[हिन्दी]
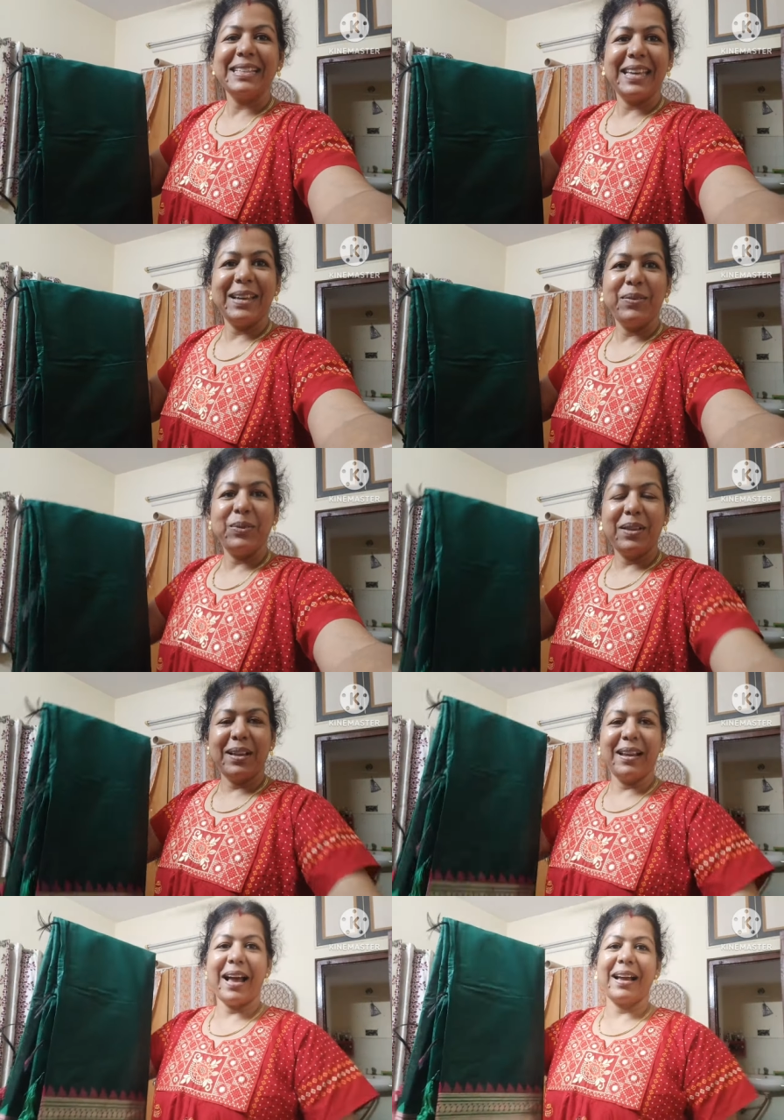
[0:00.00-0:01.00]
इस
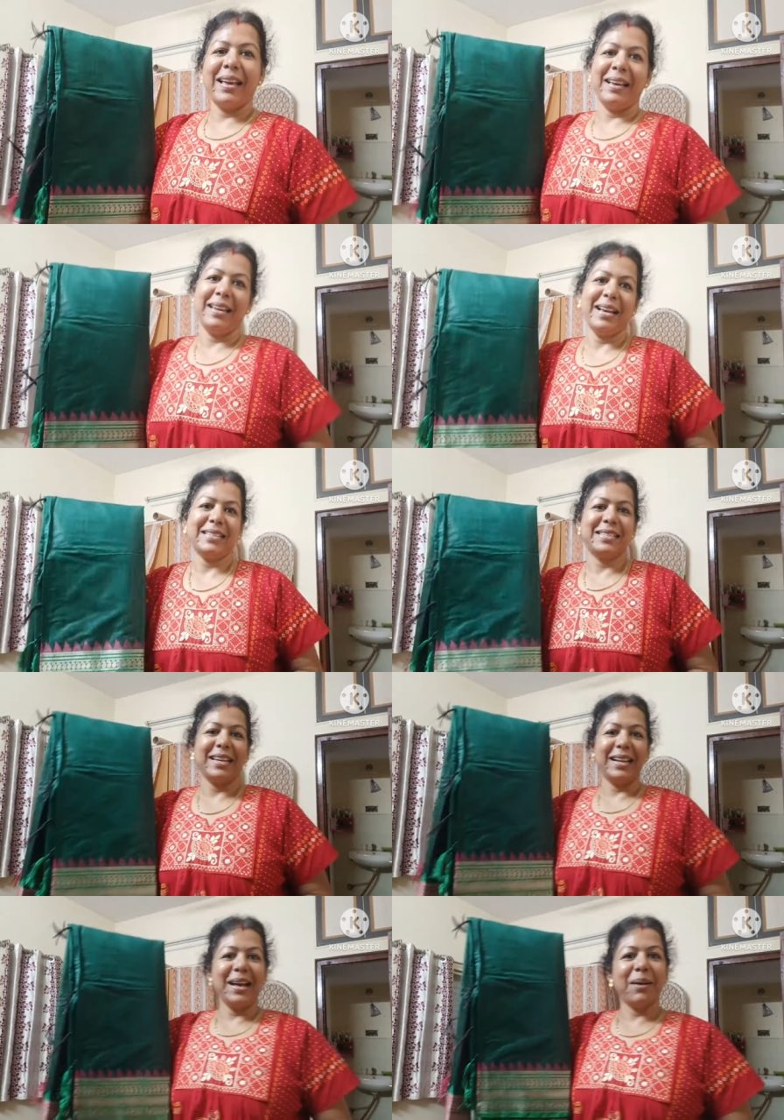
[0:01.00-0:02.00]
लास्ट
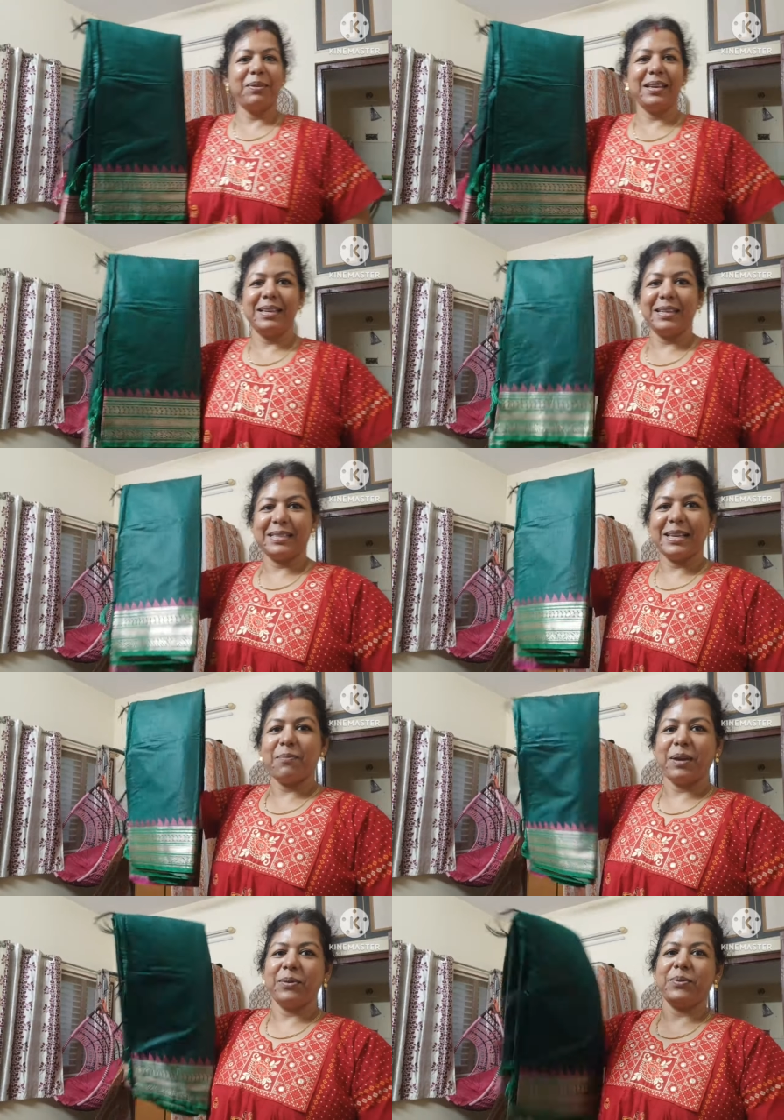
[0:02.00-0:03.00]
ईयर का अभी इस साल
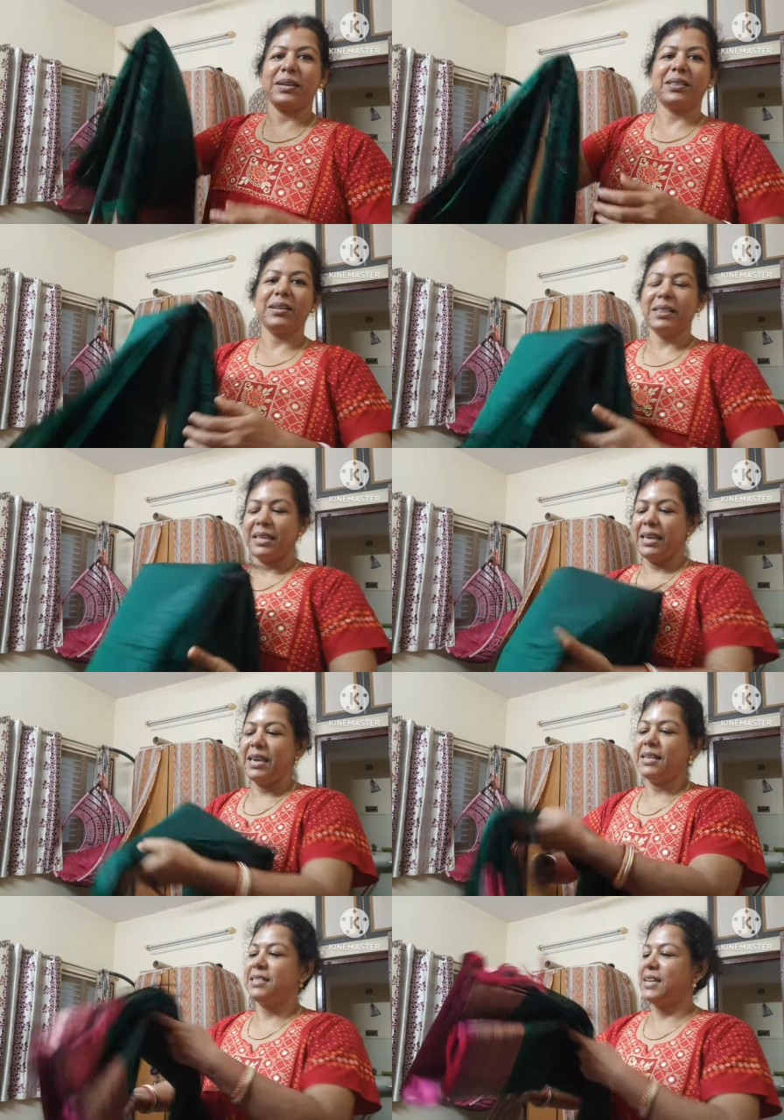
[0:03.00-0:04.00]
पहनूंगी तो
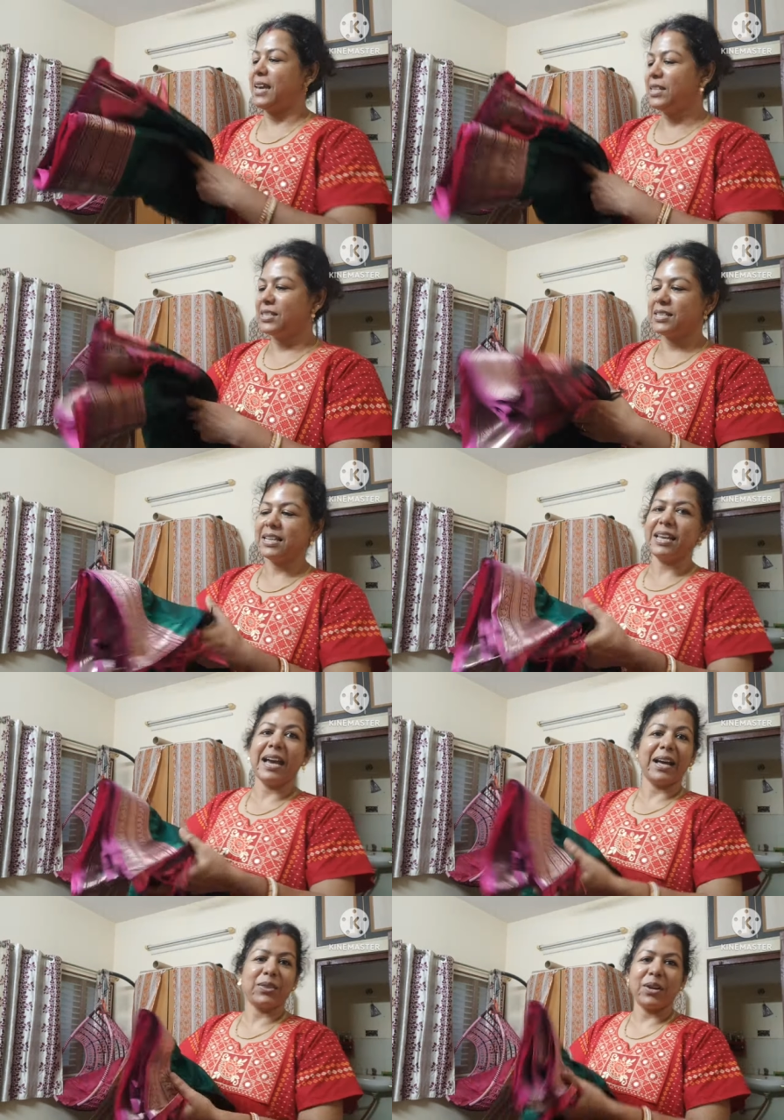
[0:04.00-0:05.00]
ये अच्छा है तो
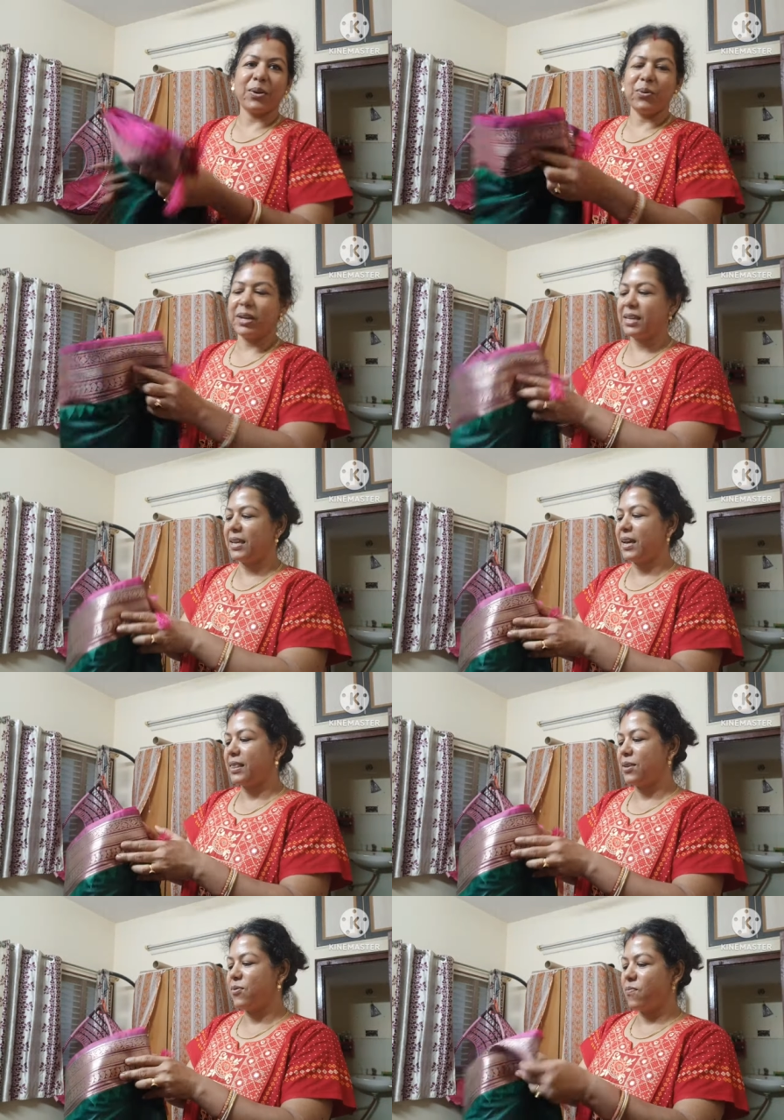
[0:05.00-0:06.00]
चलिए थोड़ा खुल के
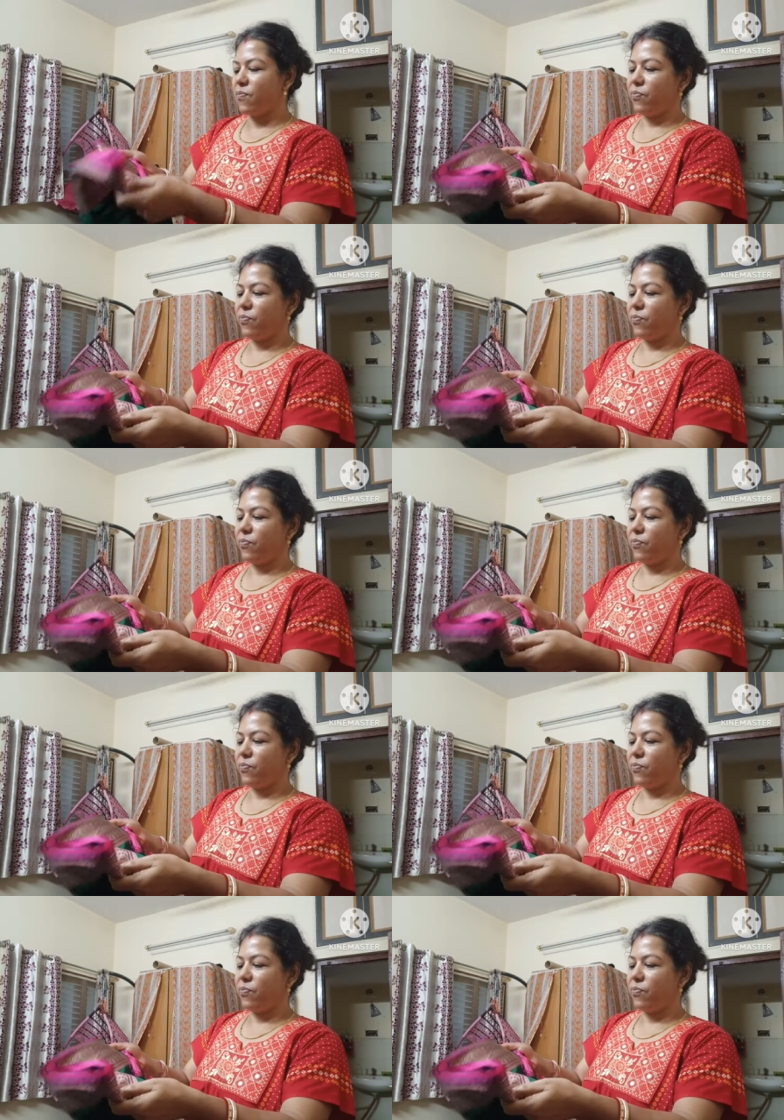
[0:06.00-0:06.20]
दिखाती हूँ